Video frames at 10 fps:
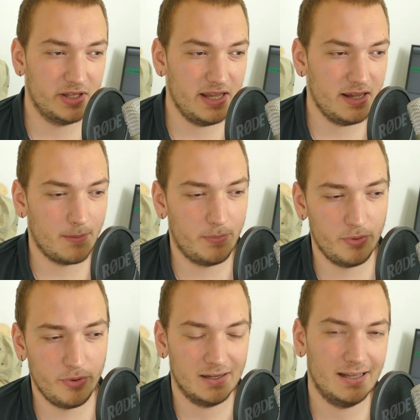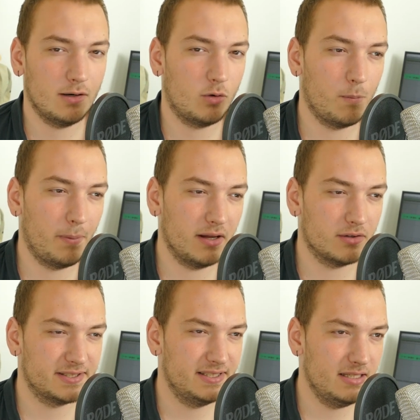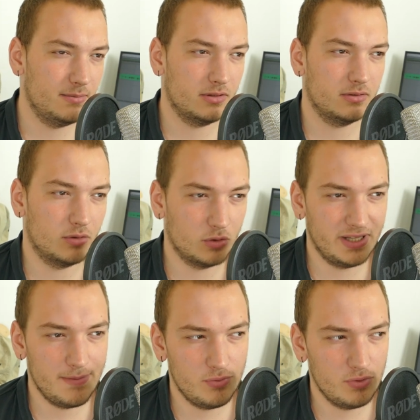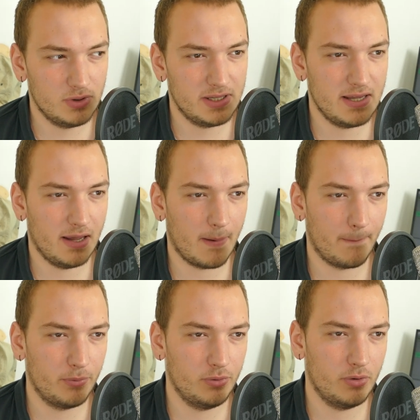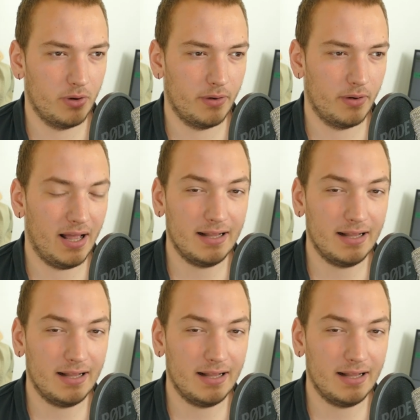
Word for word: qui est un peu euh, incompréhensible au début, qui est un peu euh,